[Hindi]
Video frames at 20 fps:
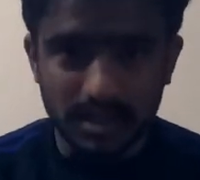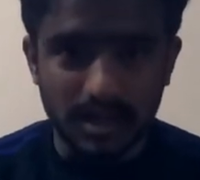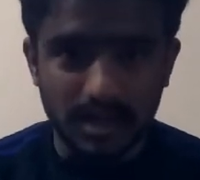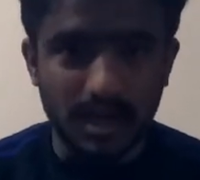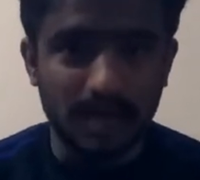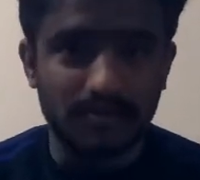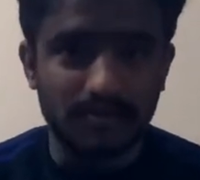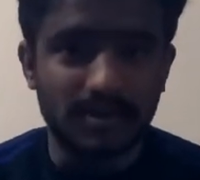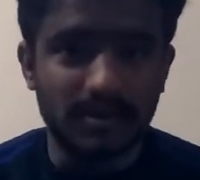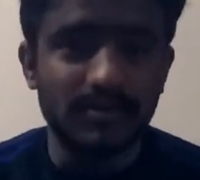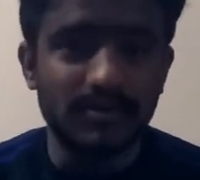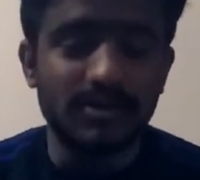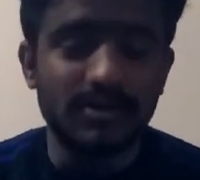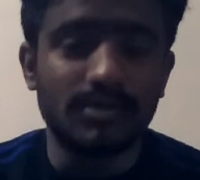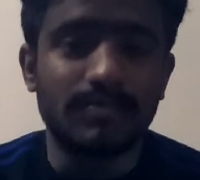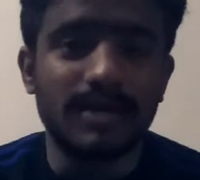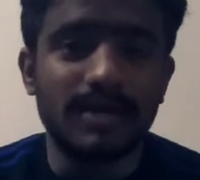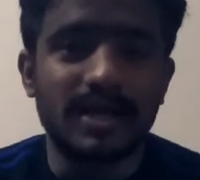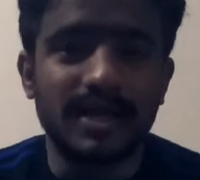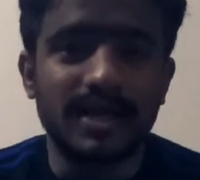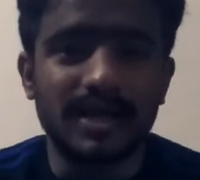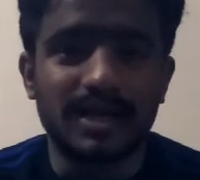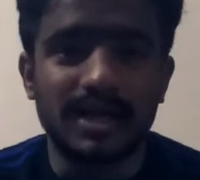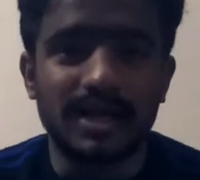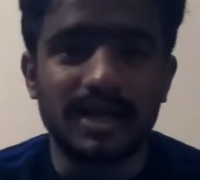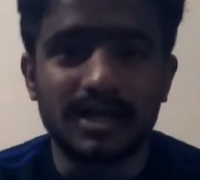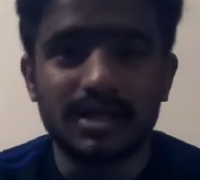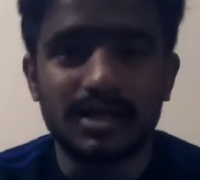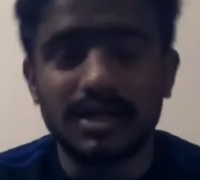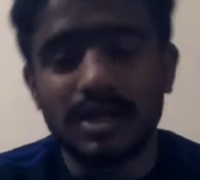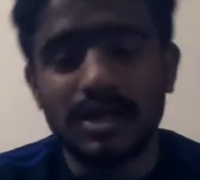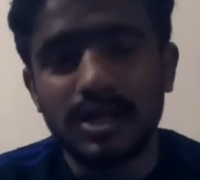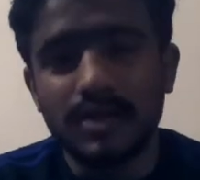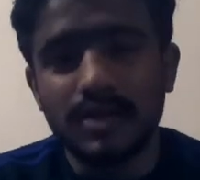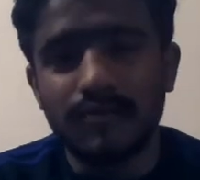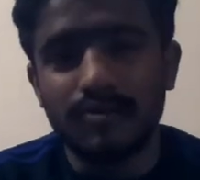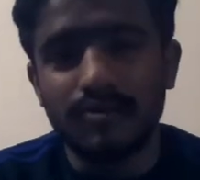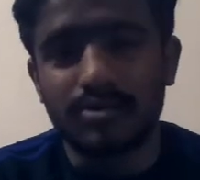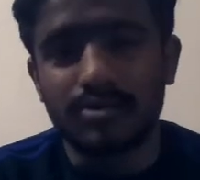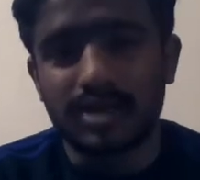आपकी वीडियो पे एक लाख
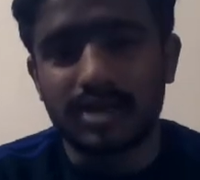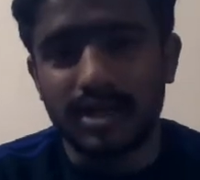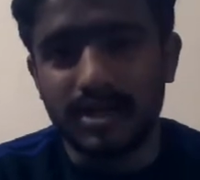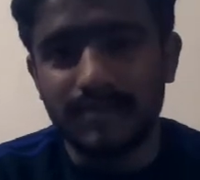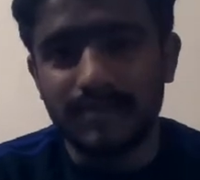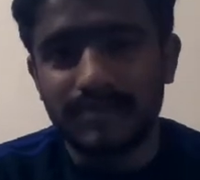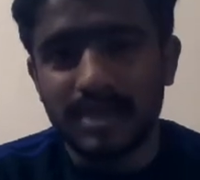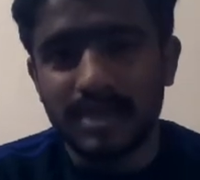व्यूज़ आए